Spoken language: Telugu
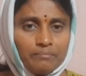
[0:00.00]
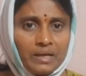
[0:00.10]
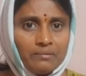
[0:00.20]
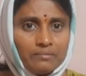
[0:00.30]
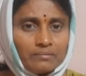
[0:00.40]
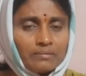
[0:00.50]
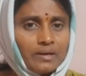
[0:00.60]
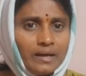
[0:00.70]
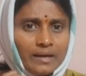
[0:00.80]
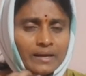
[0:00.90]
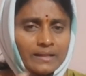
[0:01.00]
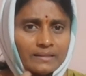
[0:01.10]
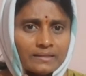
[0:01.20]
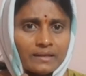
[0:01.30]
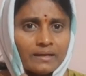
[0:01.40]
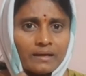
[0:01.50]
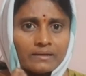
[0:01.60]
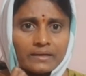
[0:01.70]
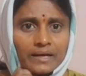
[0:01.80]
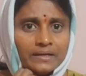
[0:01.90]
మనం ఎంత
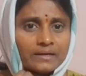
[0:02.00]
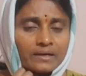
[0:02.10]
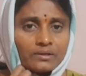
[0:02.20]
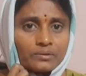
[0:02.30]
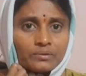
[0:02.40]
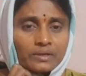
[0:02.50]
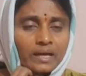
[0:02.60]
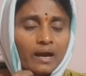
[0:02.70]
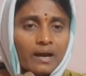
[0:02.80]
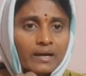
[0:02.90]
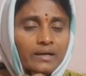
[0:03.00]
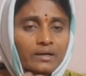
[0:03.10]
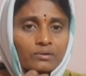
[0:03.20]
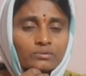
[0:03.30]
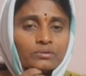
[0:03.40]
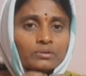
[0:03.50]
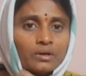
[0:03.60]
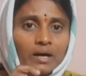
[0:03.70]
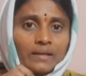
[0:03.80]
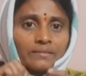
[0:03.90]
టైట్ కట్టుకుంటే ఆగగలుగుతుందో
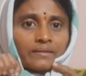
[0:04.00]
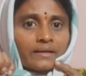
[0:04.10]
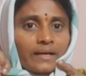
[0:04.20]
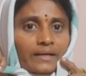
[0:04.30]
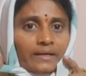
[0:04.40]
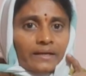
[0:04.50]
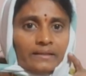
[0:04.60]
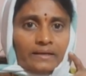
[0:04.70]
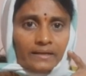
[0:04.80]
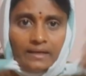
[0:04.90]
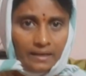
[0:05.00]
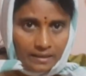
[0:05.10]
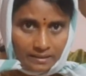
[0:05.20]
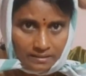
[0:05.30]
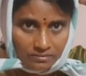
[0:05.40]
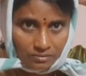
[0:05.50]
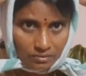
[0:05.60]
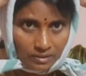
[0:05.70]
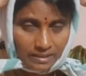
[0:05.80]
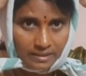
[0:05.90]
అంత టైట్గా అయితే ఇట్లా
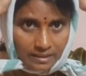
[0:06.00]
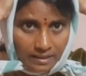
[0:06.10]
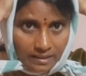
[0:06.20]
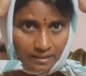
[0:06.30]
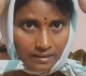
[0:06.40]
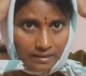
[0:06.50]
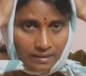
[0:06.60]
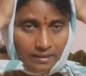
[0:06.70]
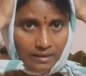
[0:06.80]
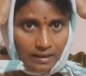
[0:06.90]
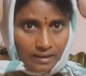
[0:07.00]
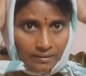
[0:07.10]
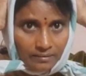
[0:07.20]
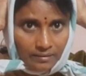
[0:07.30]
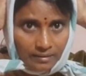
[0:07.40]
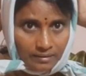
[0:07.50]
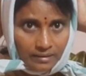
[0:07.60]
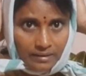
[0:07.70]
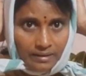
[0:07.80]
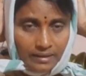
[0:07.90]
కట్టేసుకోవాలండి ఇలా
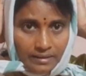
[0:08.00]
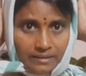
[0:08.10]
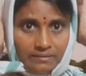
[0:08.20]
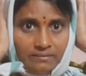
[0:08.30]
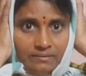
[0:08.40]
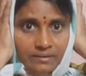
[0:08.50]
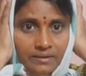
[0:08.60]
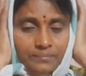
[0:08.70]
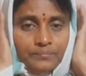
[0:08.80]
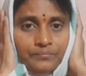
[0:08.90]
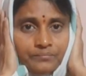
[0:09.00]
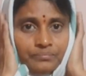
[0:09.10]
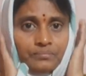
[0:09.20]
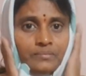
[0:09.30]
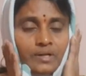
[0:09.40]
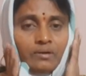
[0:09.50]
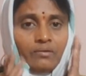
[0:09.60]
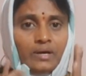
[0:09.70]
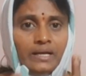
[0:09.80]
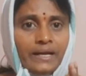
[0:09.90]
కట్టేసుకుని
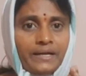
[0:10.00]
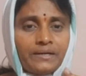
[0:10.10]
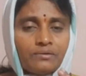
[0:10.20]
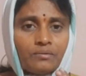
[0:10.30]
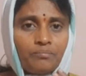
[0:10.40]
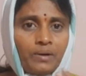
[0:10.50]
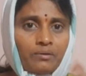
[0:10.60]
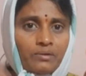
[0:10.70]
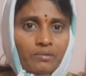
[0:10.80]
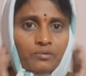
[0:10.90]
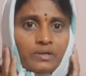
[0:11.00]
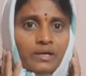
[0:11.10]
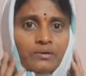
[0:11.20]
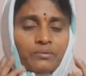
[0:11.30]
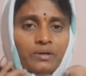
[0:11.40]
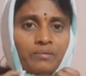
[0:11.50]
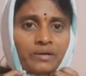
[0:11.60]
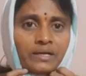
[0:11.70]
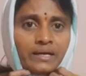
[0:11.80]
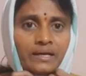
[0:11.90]
ఒక నైట్ పడుకునే ముందు
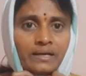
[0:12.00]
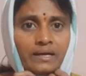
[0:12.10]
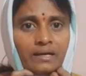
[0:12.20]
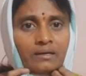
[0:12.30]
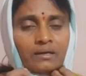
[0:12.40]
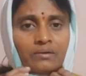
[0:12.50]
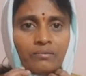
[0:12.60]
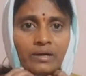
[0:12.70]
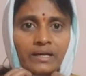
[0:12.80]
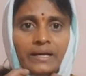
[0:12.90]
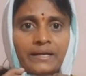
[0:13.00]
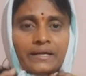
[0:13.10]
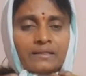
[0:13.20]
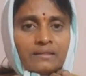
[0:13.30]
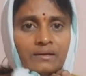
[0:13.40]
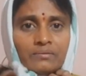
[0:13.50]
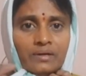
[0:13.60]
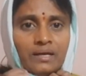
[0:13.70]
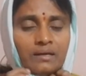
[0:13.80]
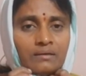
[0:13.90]
కట్టుకున్నామంటే కనుక ఒక నైట్ అంతా కూడా